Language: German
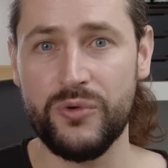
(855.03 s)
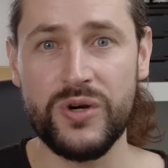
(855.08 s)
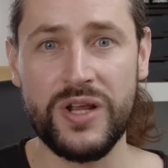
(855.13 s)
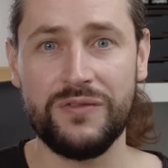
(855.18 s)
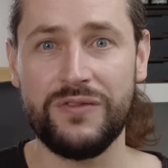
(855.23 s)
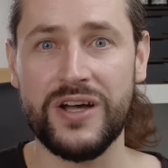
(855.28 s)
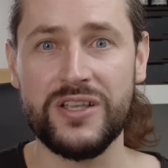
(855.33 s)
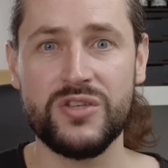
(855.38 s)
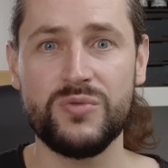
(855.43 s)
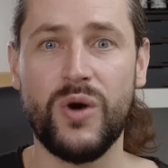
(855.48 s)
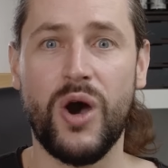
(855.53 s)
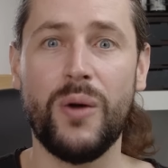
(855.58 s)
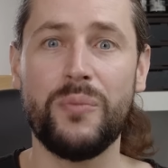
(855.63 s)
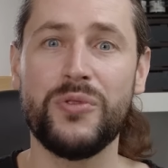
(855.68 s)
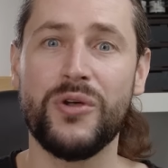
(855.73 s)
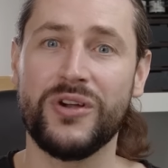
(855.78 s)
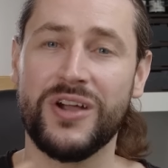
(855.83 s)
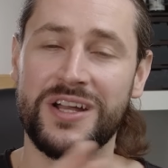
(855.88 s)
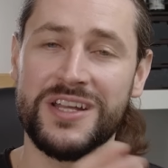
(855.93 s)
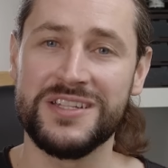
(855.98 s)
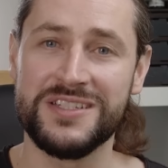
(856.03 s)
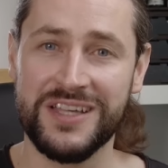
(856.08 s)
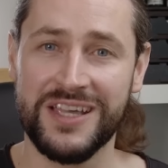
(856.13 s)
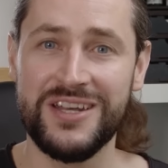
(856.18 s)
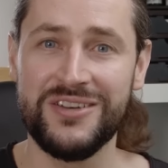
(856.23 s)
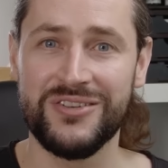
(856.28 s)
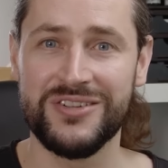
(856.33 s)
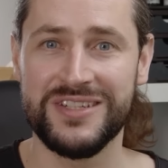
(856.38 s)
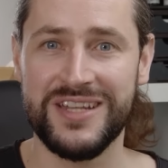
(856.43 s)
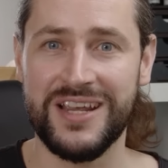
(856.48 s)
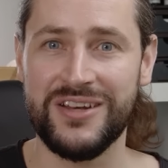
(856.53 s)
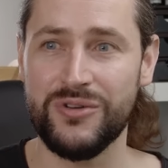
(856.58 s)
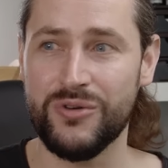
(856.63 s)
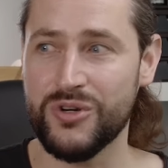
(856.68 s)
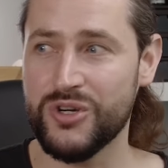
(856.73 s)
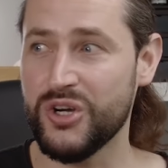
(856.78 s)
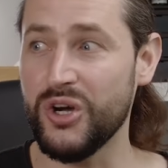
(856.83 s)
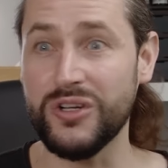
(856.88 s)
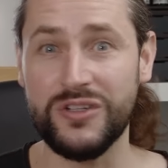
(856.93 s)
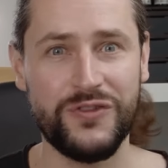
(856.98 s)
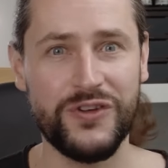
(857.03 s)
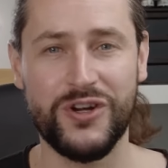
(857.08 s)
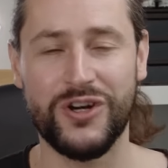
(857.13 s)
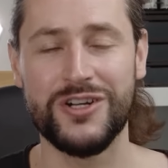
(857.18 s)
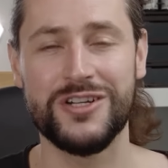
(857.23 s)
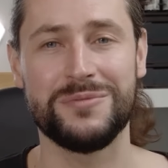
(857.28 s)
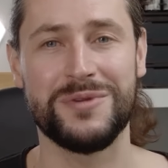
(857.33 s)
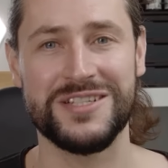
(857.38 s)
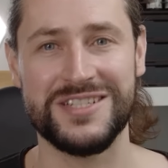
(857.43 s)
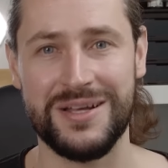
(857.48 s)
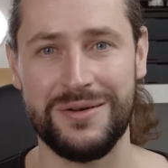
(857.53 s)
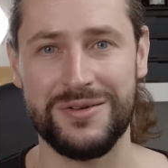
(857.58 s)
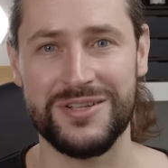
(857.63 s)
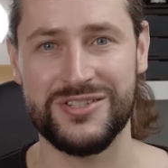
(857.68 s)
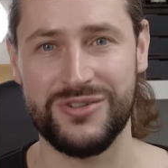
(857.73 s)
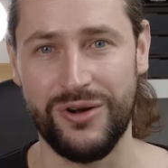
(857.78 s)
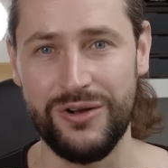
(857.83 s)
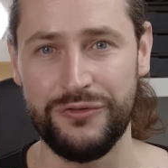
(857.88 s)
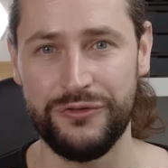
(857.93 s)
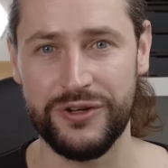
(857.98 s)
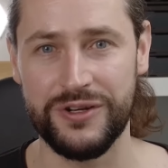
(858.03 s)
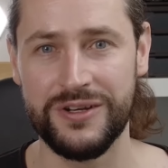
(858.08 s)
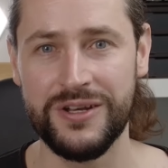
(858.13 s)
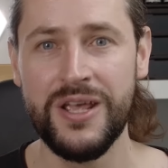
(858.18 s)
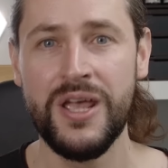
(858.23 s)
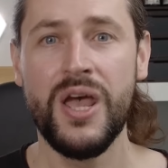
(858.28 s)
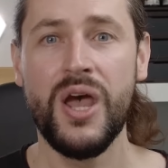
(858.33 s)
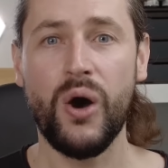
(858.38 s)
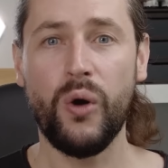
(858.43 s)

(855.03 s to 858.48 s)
Oder wart ihr überhaupt noch gar nicht drin und denkt, oh Gott, wie konnte man es damals toll finden?